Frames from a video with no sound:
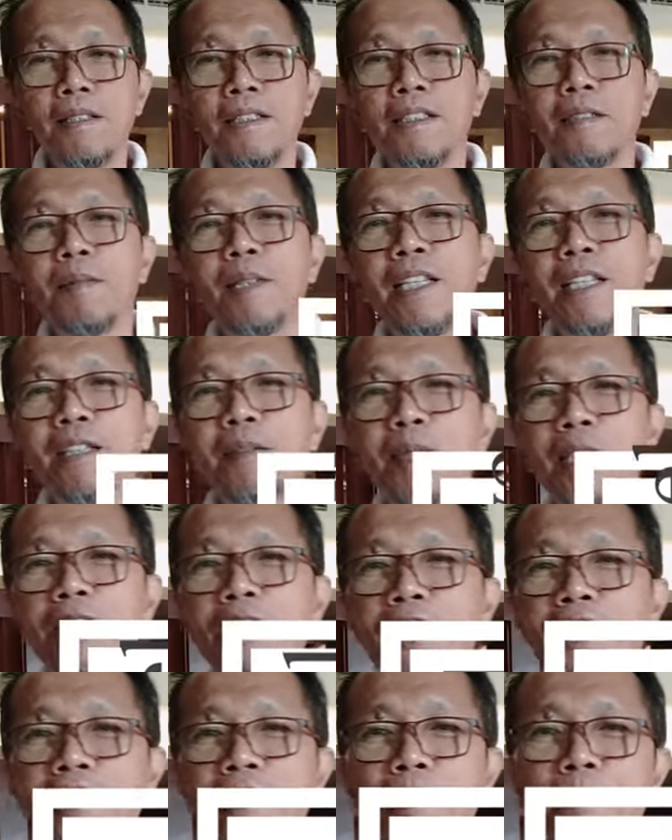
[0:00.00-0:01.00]

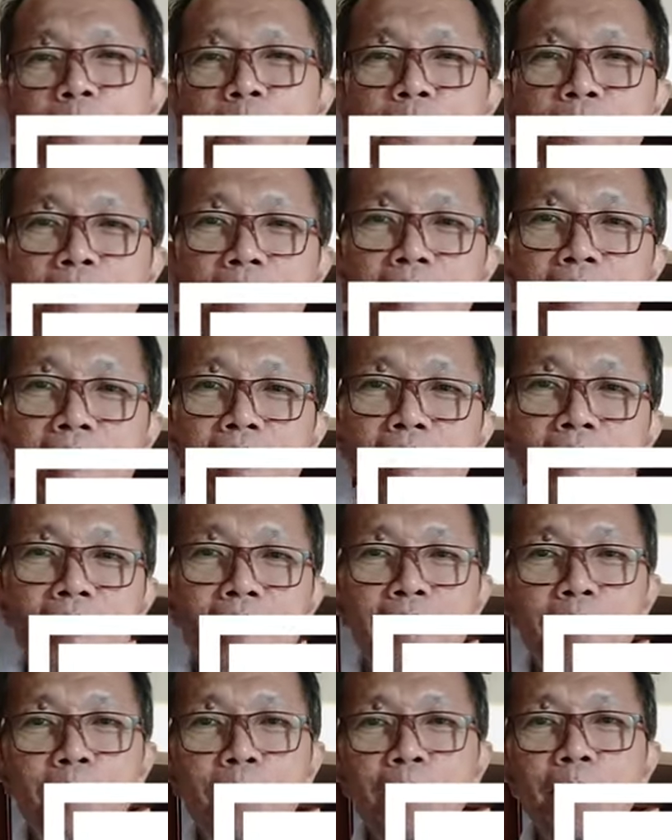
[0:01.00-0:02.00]
Bismillahirrahmanirrahim.
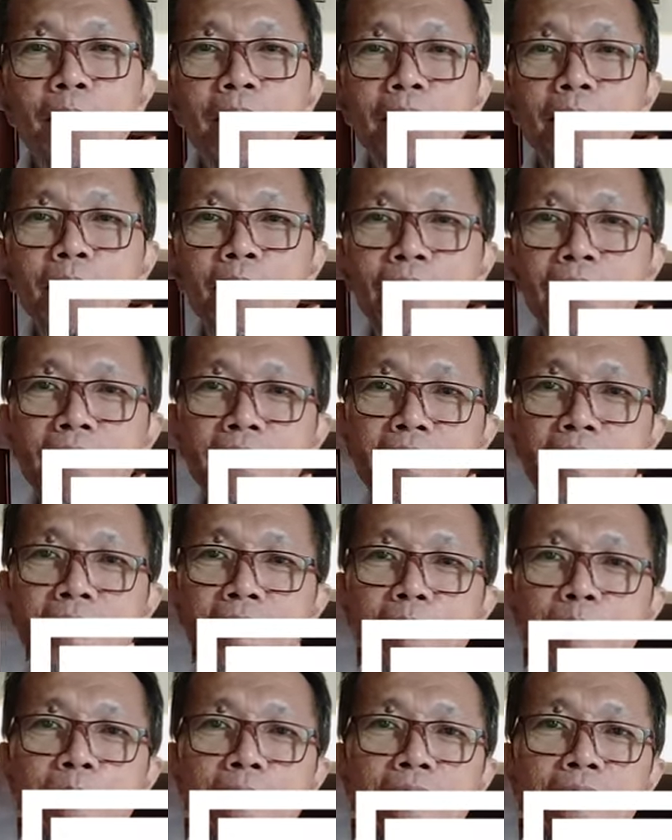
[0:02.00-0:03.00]
Tips bagaimana
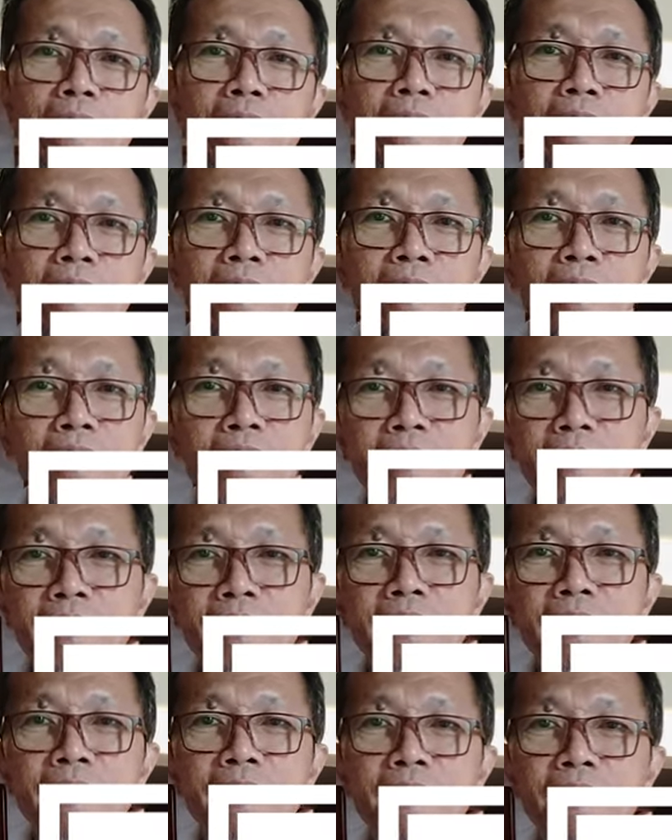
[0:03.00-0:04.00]
cara menghindari
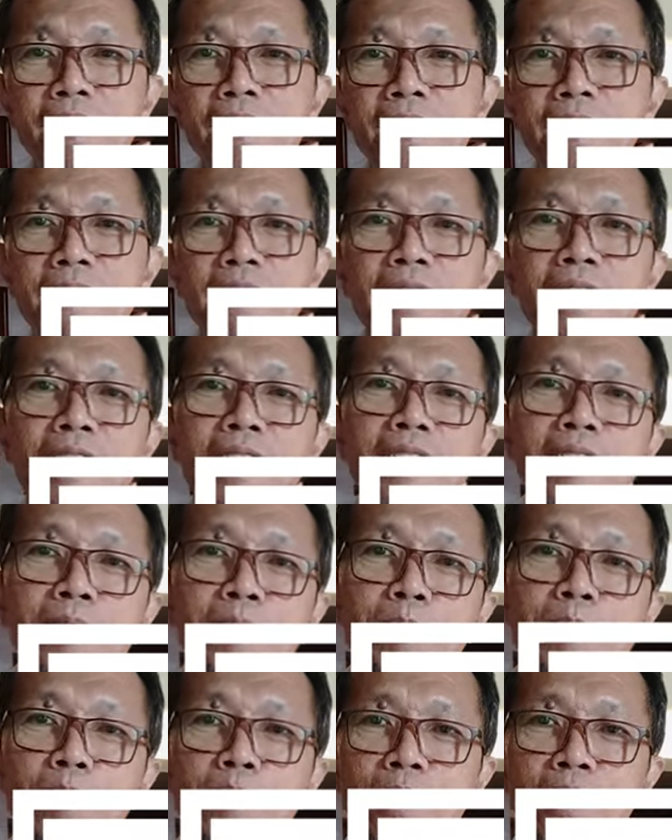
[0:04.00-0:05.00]
ketidaklancaran
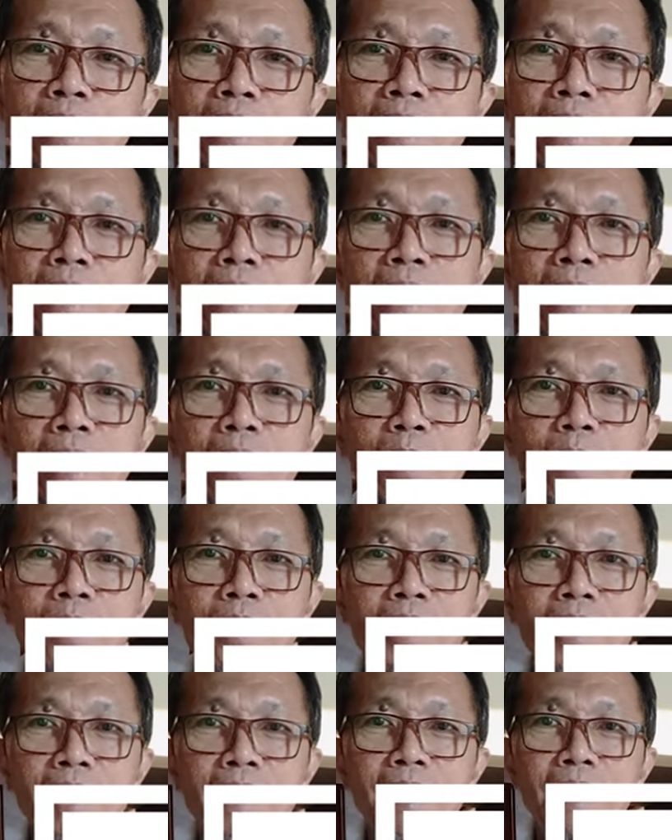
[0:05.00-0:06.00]
proses check-in
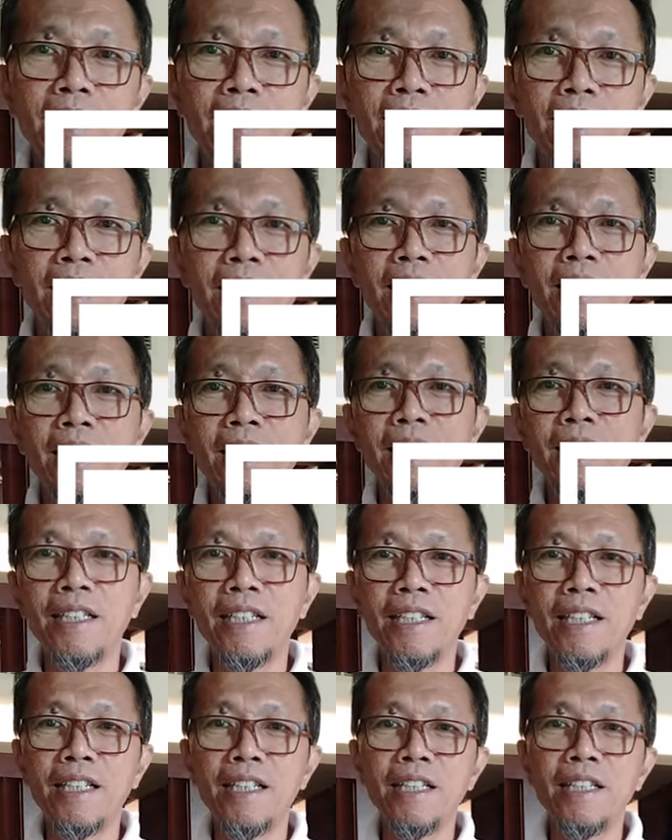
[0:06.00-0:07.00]
hotel
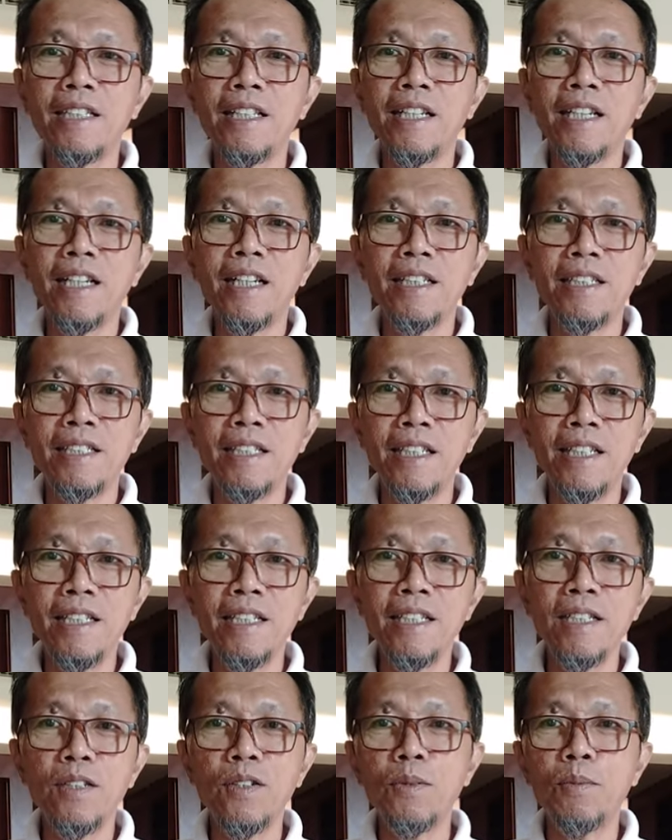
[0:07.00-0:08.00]
ketika kita
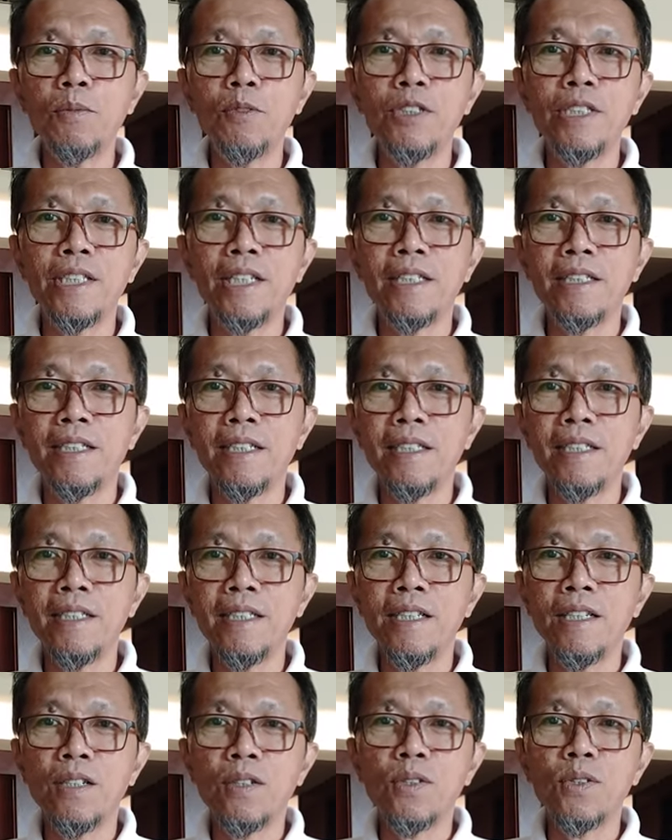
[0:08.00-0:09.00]
handling grup wisata,
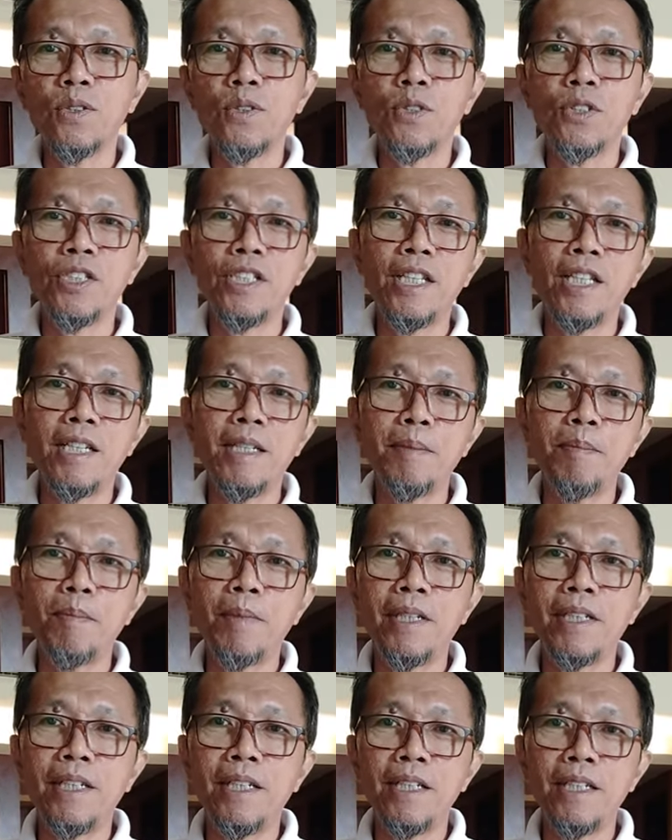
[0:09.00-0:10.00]
khususnya
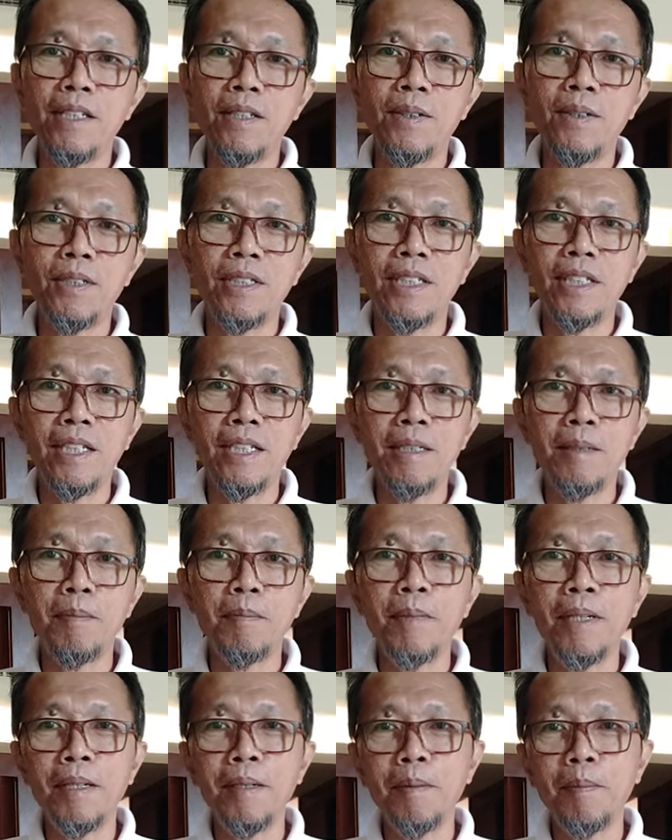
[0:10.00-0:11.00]
pada hotel
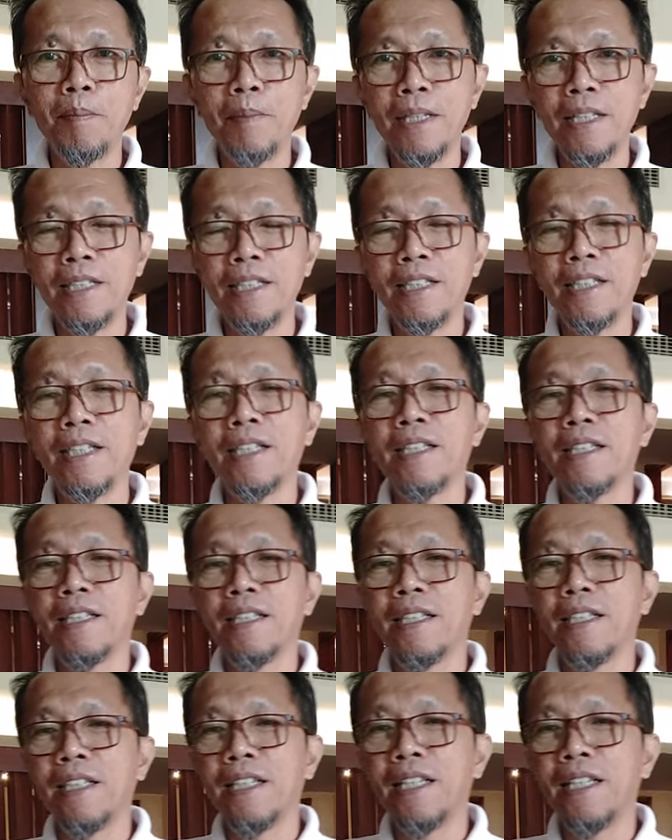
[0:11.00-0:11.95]
berbintang.